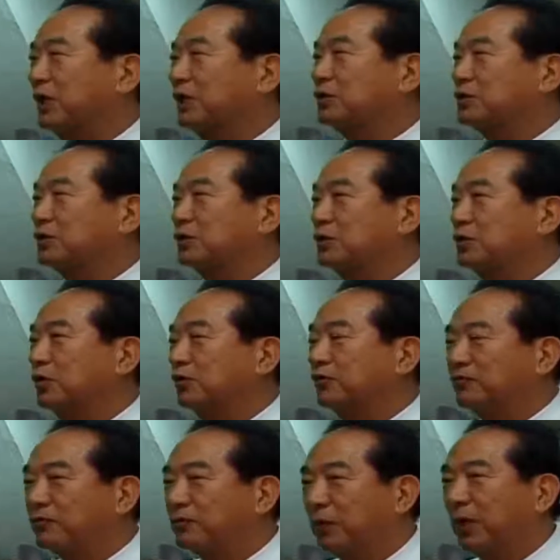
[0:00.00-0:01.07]
选举用
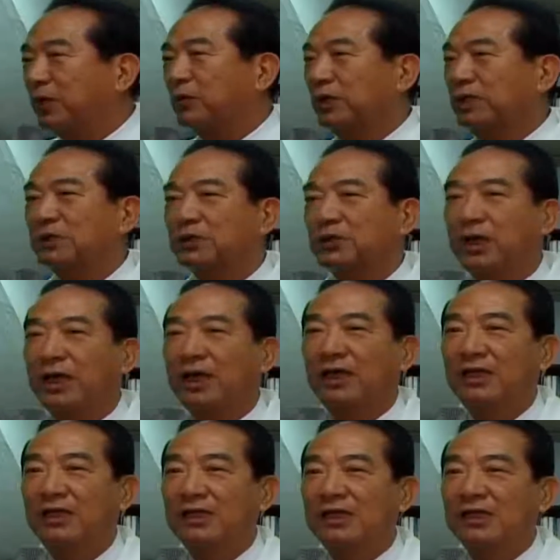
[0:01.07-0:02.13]
普面文宣，
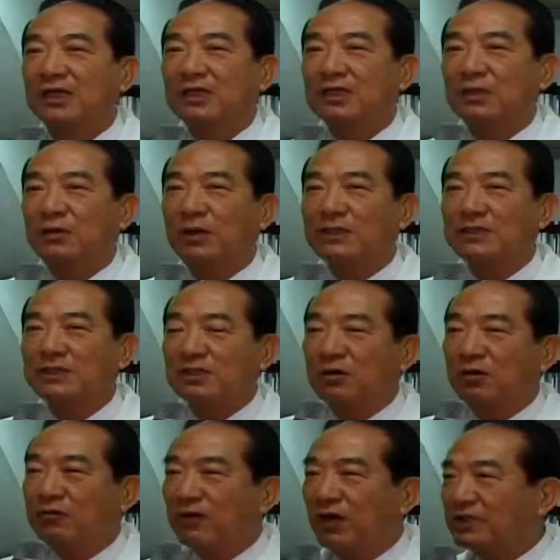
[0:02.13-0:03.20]
对吧？事
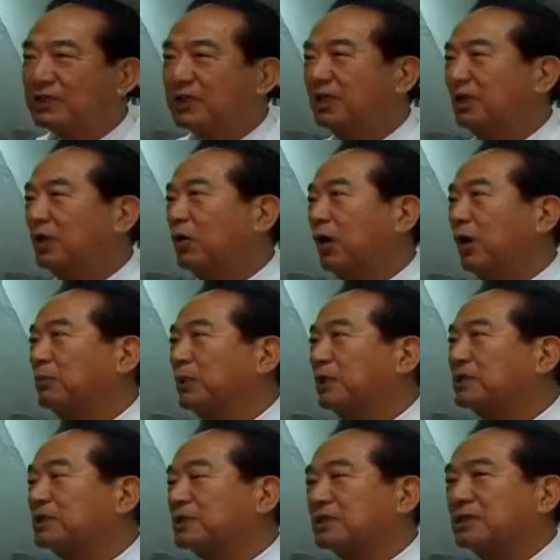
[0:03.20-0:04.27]
后发现的话
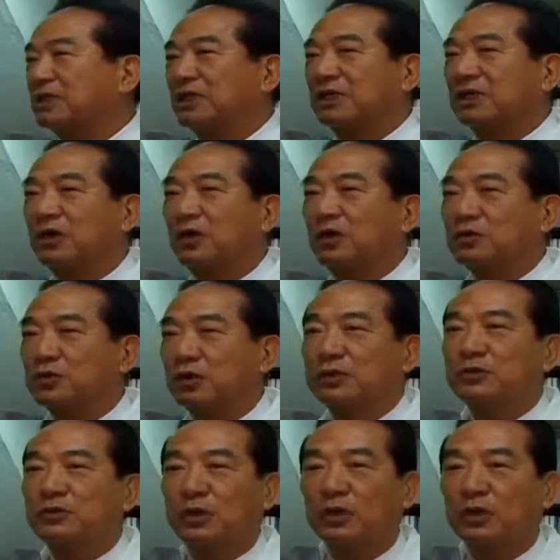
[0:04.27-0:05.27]
没事情，以后选